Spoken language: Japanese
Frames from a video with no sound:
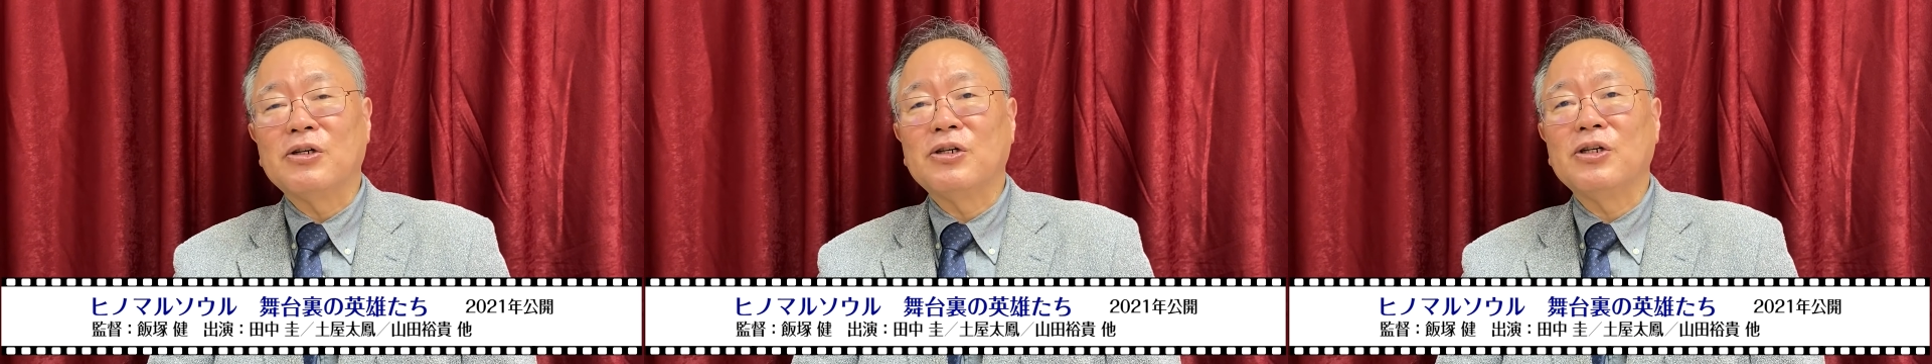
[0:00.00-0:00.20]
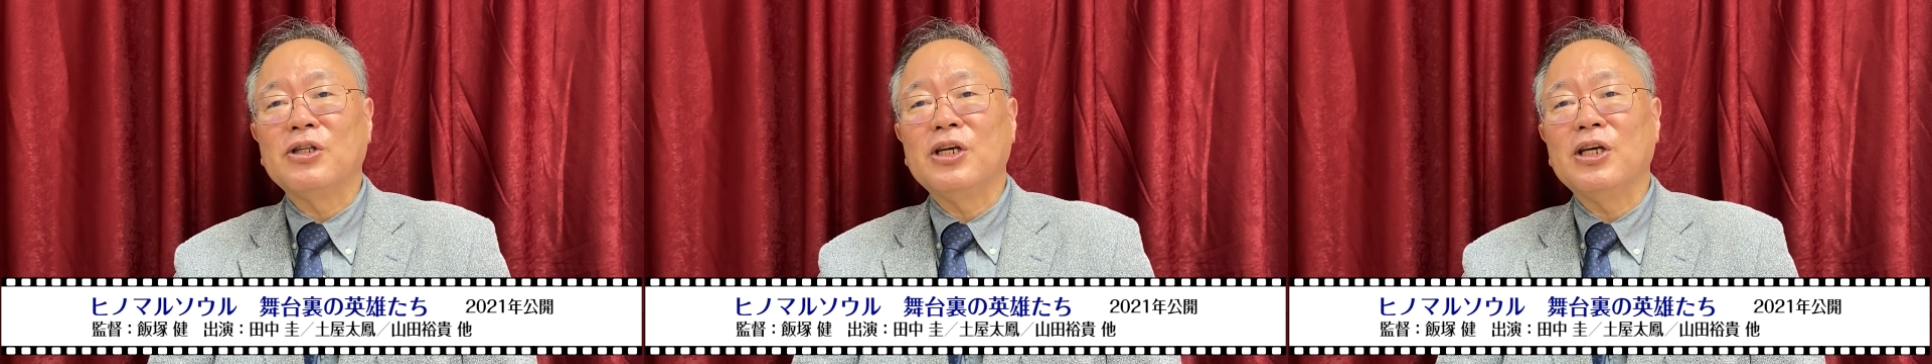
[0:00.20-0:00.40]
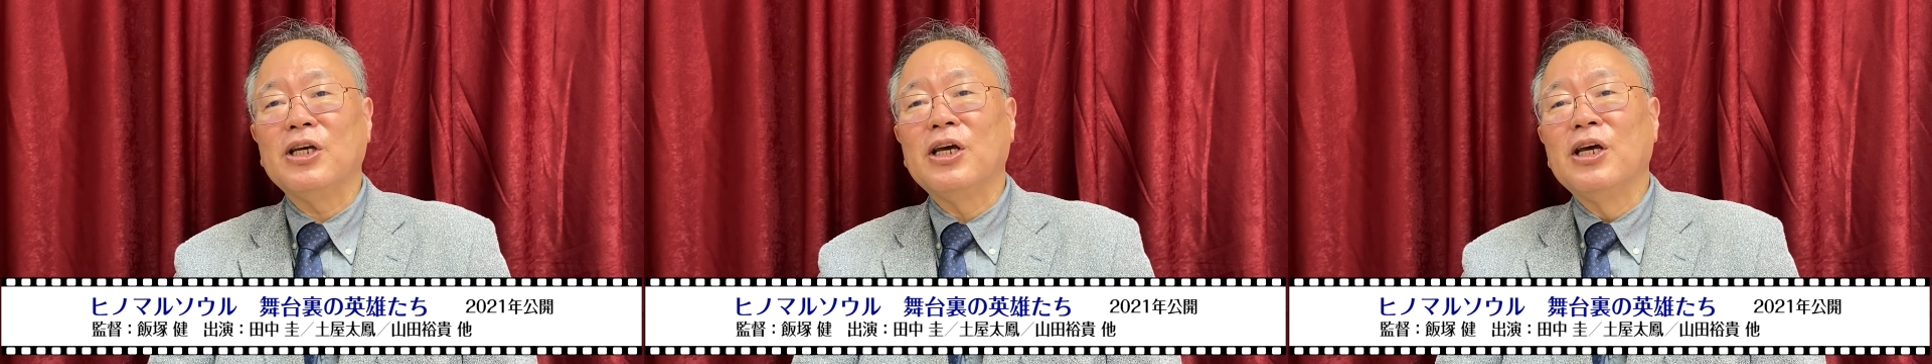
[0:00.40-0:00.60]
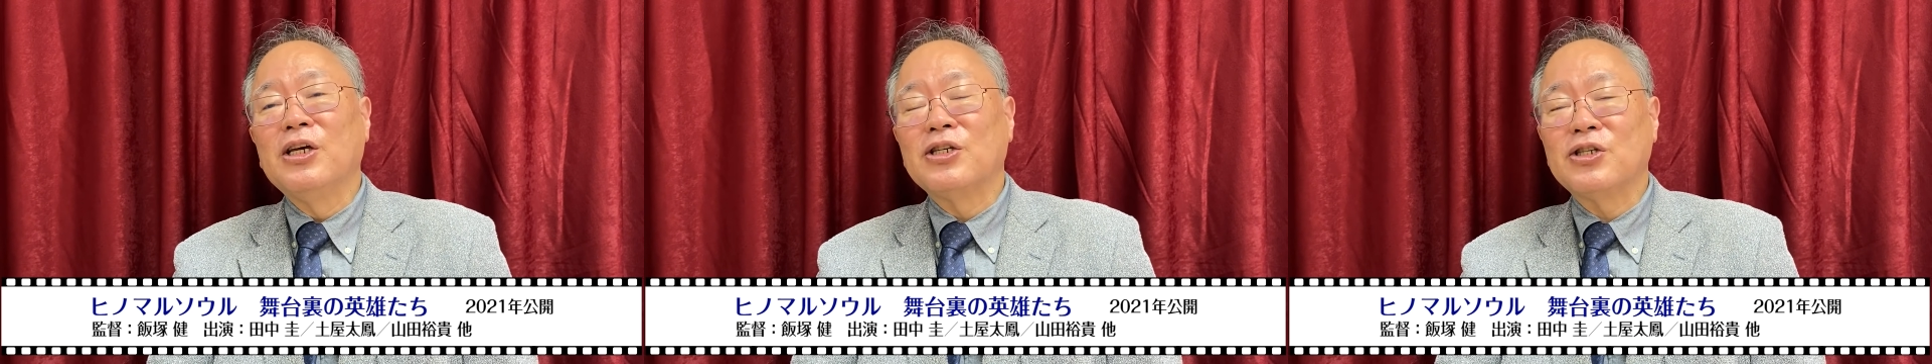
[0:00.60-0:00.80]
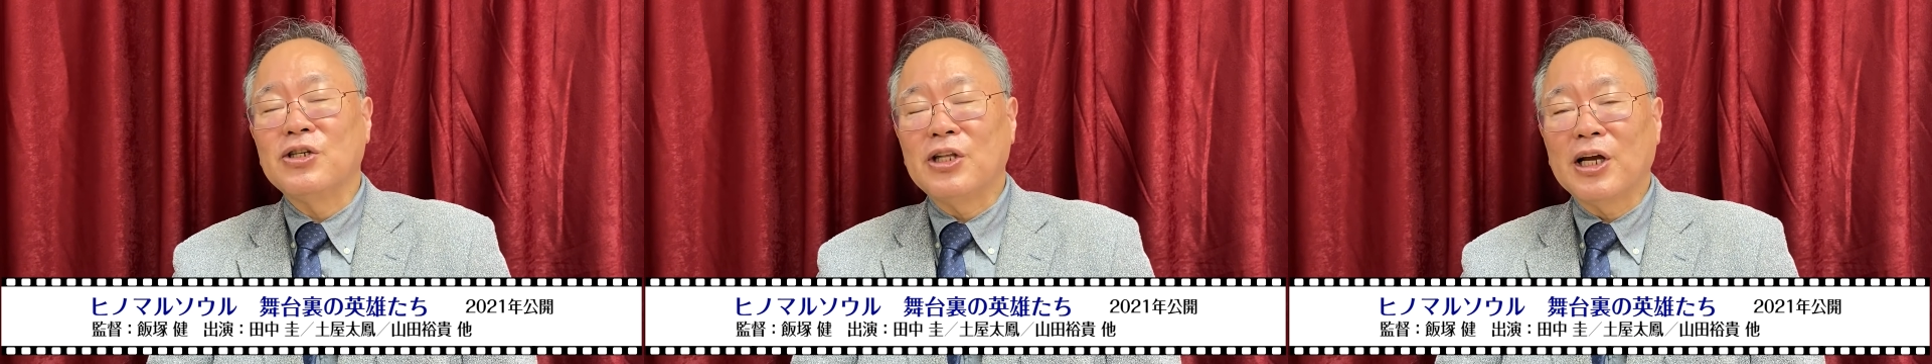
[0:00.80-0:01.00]
くり
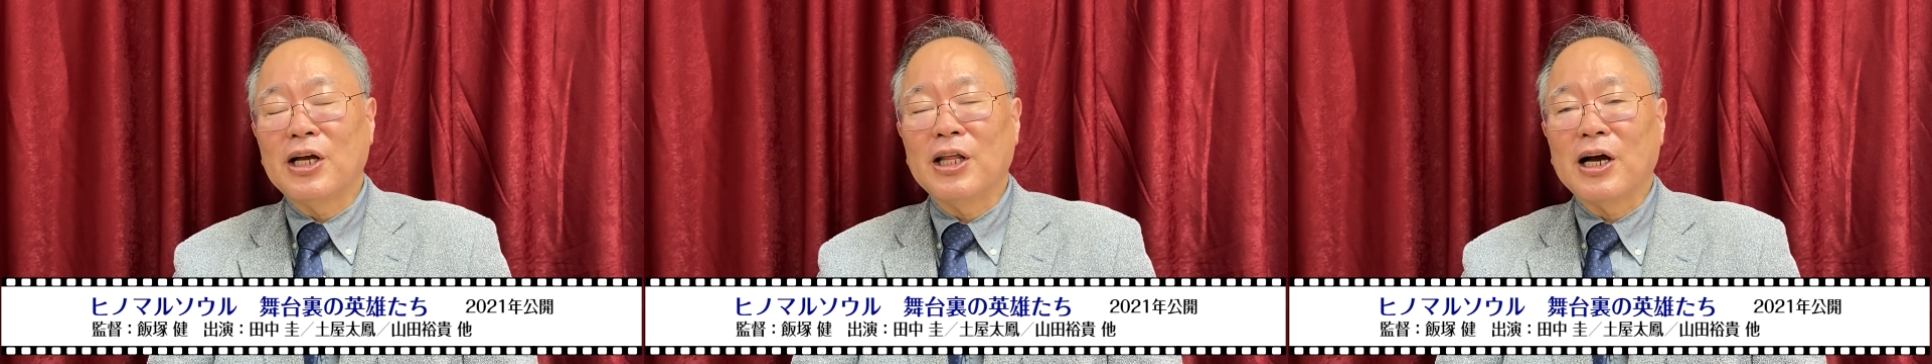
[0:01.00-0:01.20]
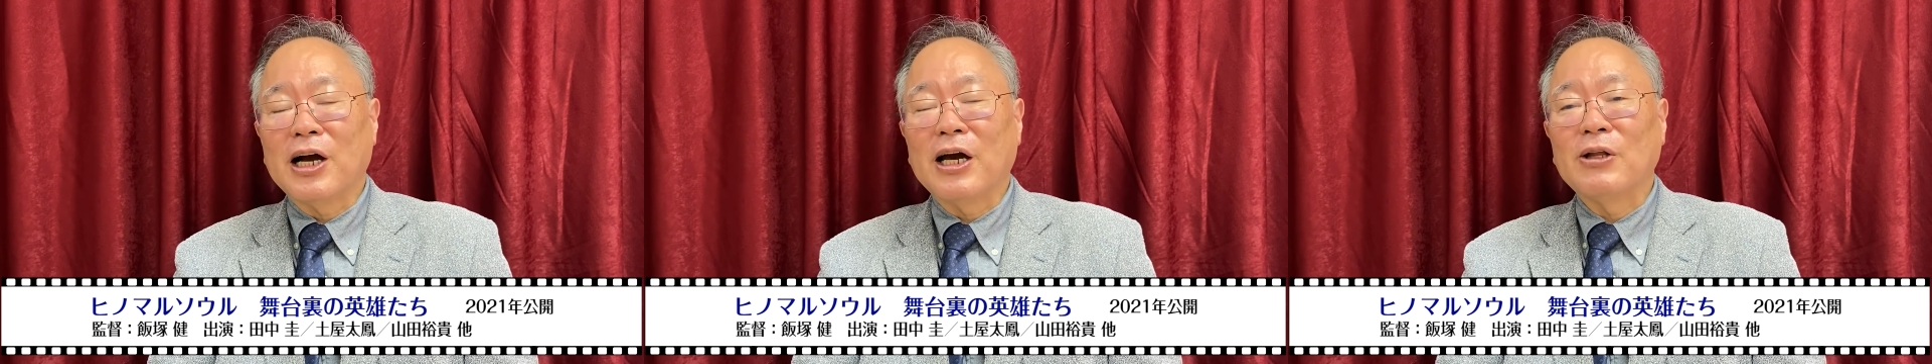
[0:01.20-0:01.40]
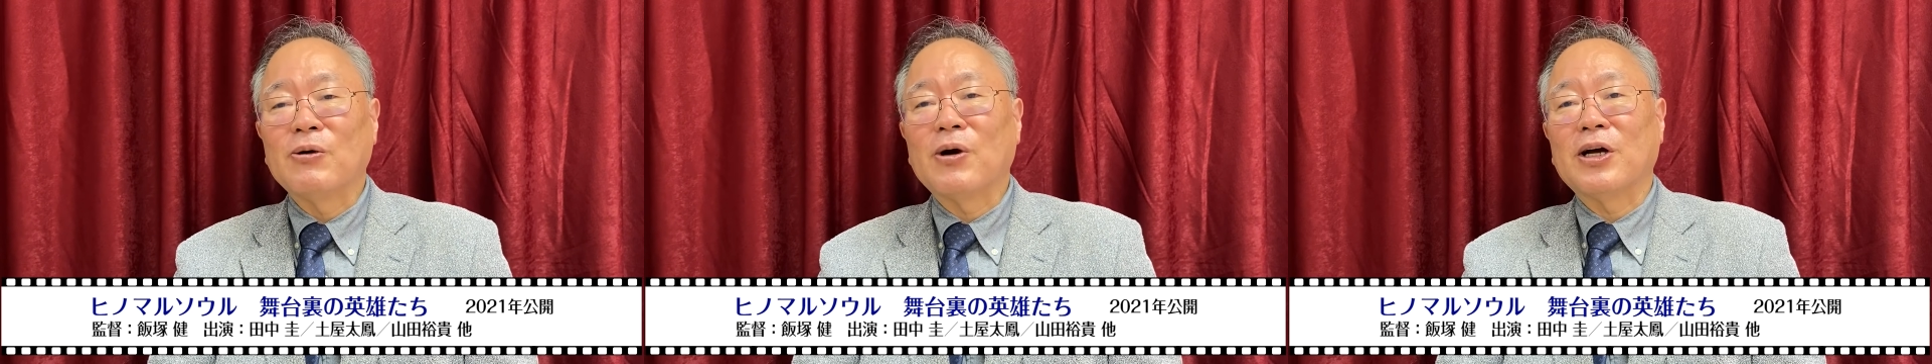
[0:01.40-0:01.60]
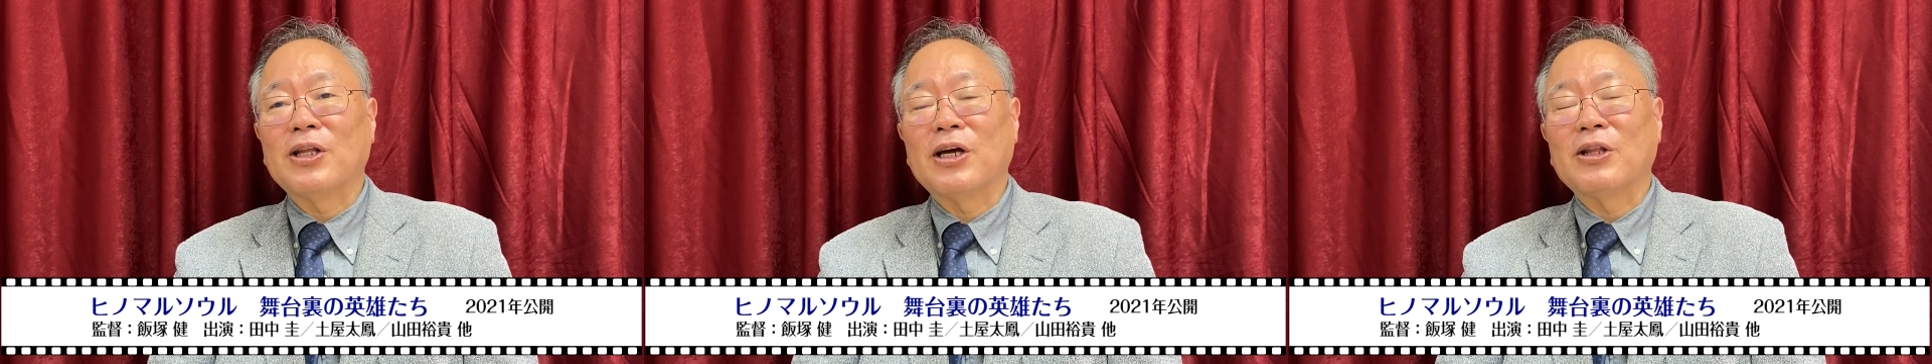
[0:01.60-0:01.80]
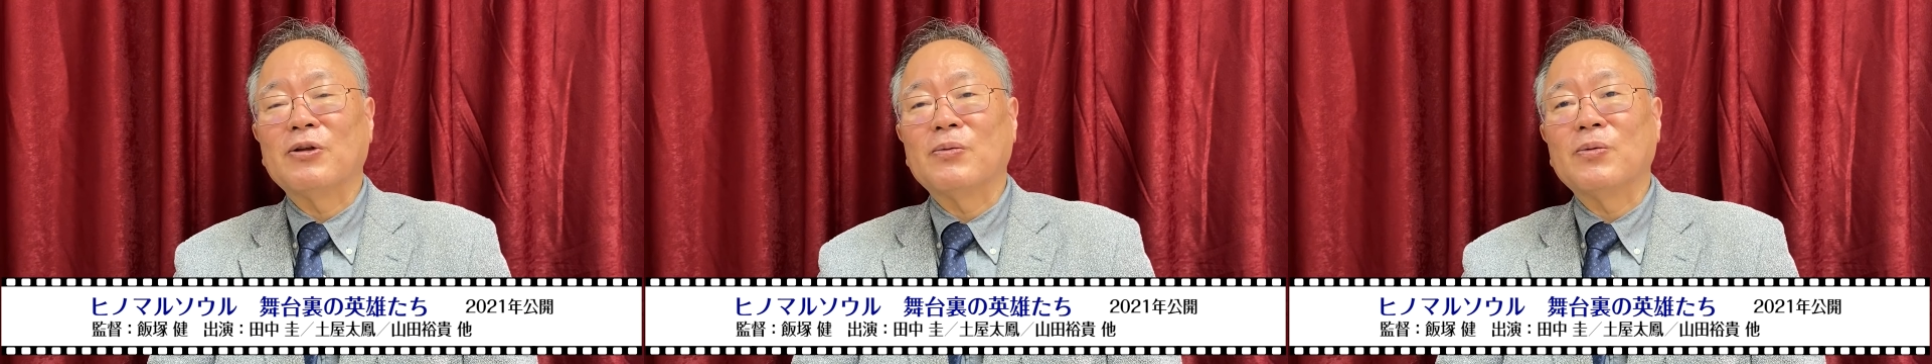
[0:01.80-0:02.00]
空いてから帰ろうか
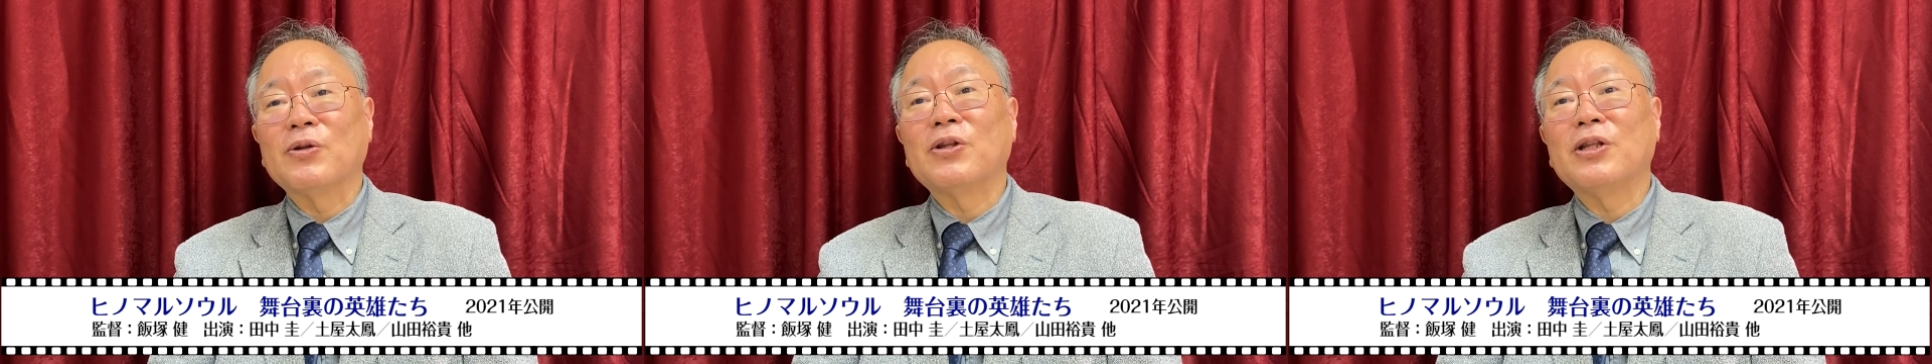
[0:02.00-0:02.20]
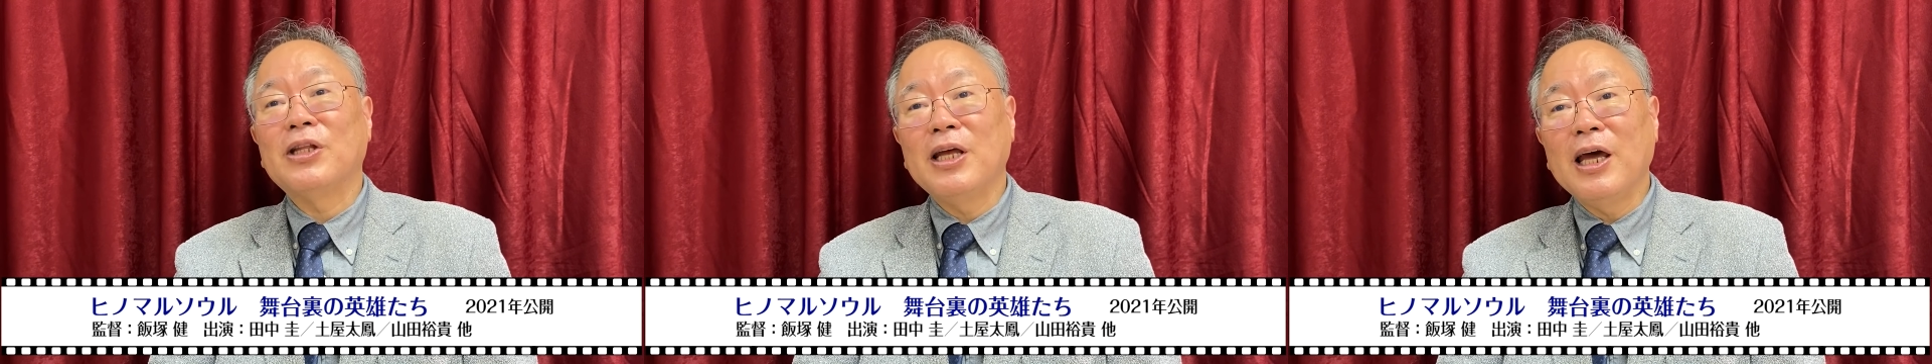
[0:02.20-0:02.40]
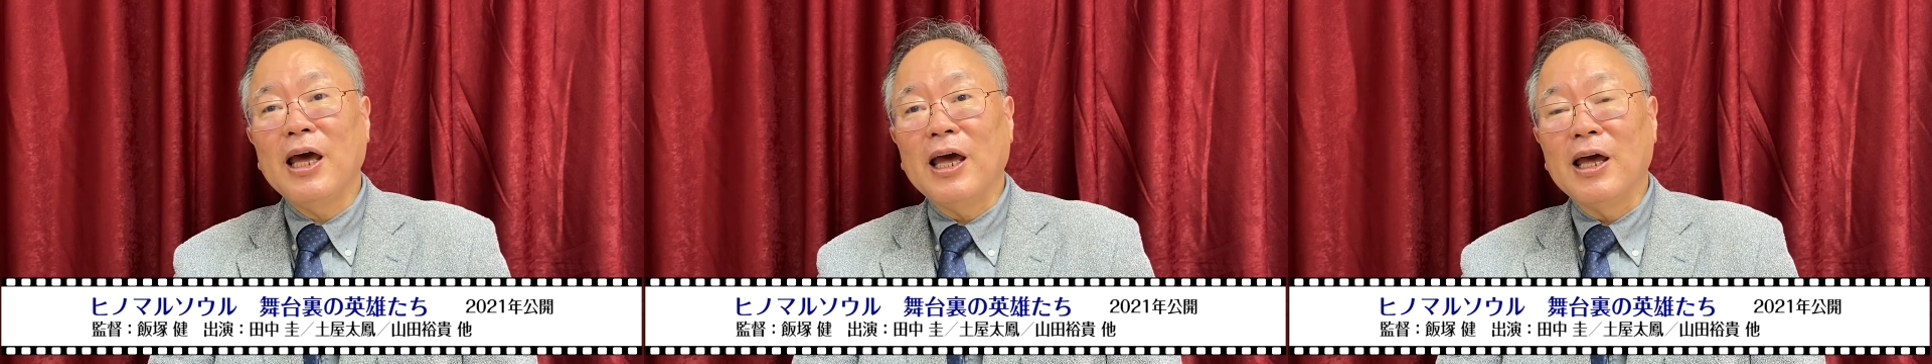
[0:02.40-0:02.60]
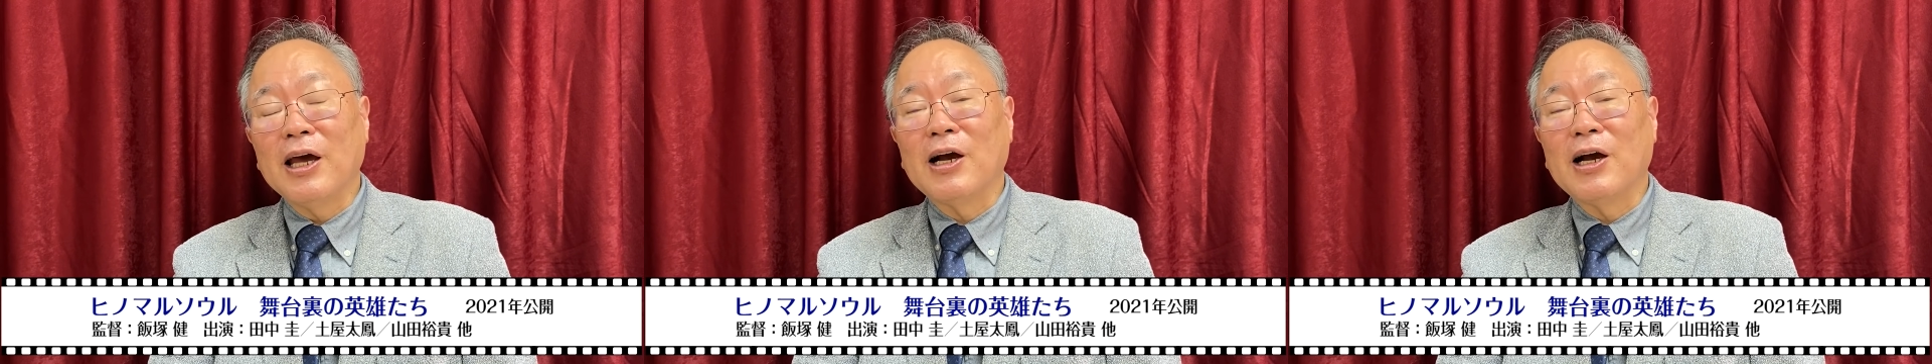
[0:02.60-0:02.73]
なと思って、